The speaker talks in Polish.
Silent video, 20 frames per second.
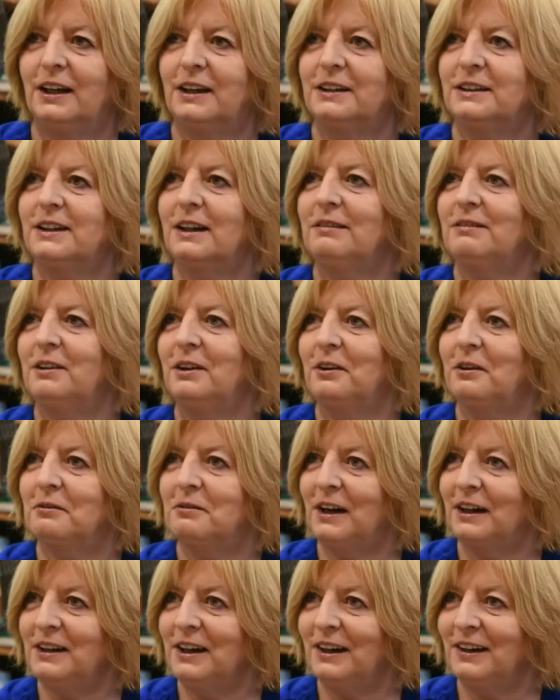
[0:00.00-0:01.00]

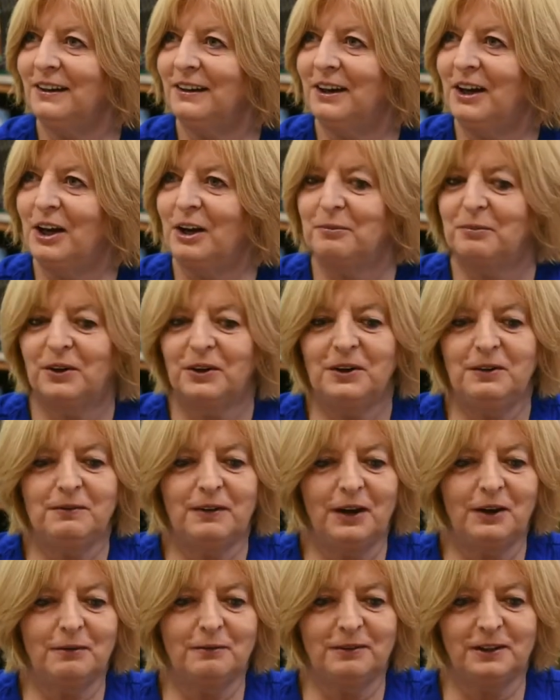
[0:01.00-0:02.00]
zawirowania, bo oni
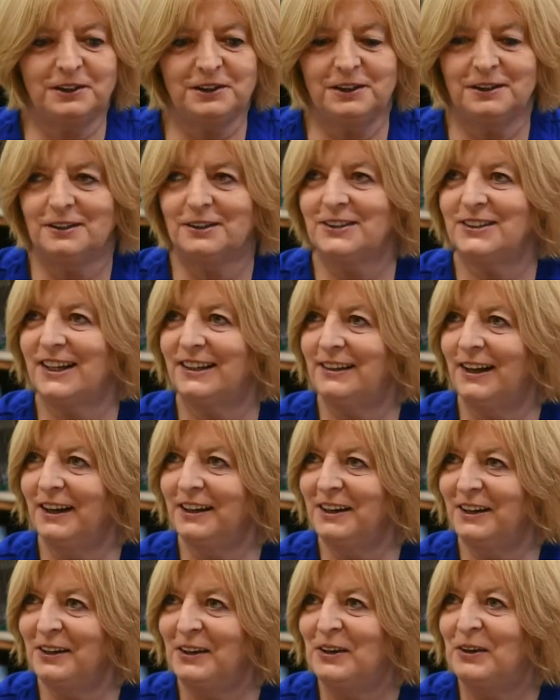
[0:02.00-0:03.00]
mają właśnie to
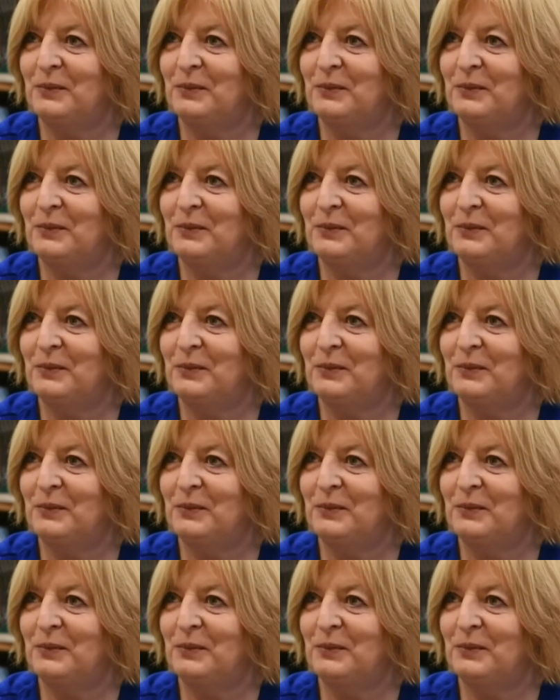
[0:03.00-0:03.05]
zadanie